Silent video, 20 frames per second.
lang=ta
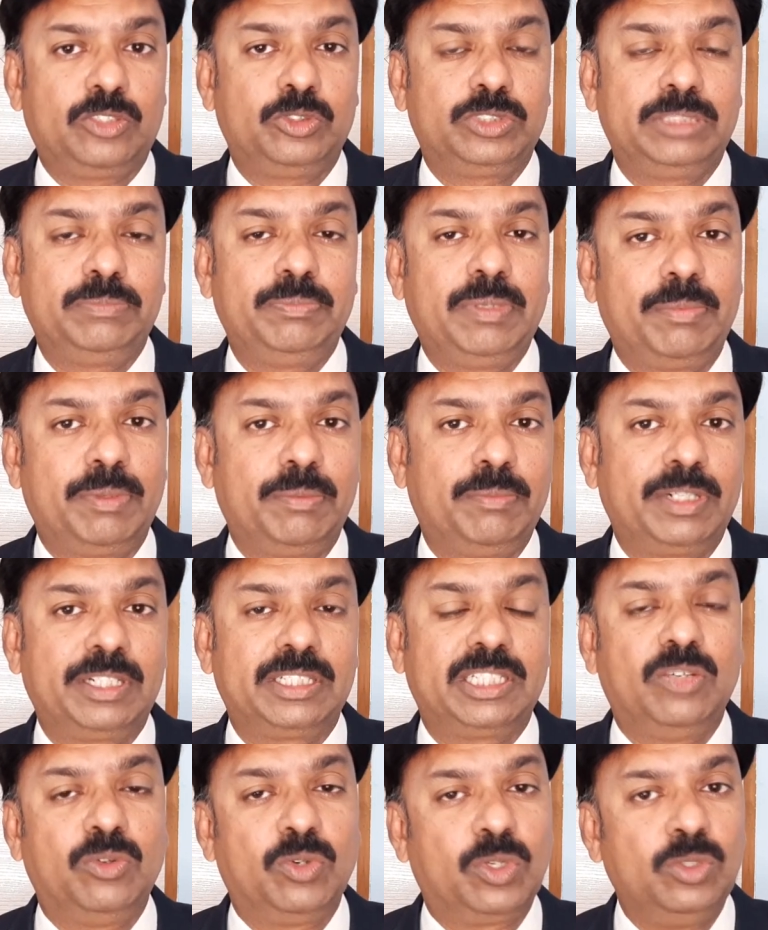கொஸ்டின் பேப்பர்
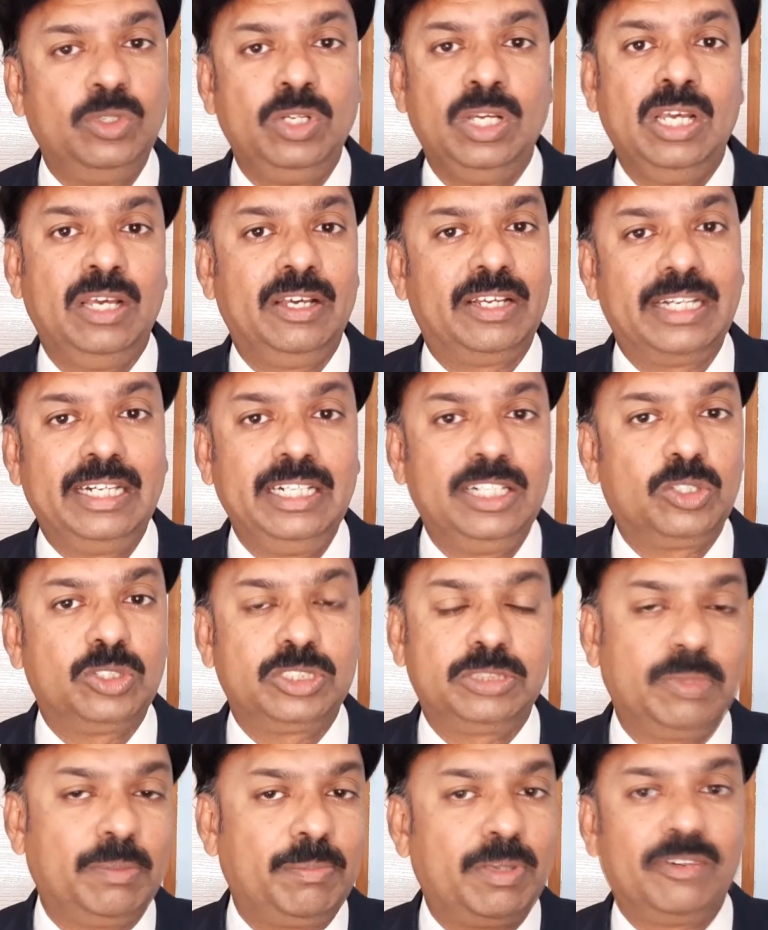மட்டும்தான் வரும் ரெண்டு
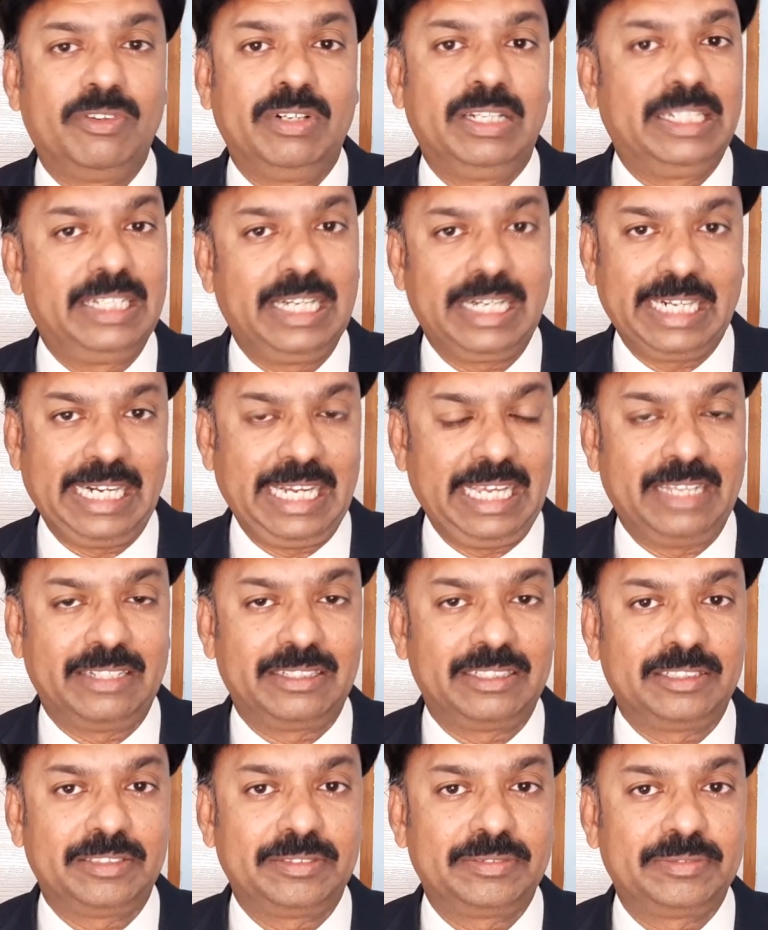கொஸ்டின் பேப்பர் அவங்களுக்கு அதில் கிடையாது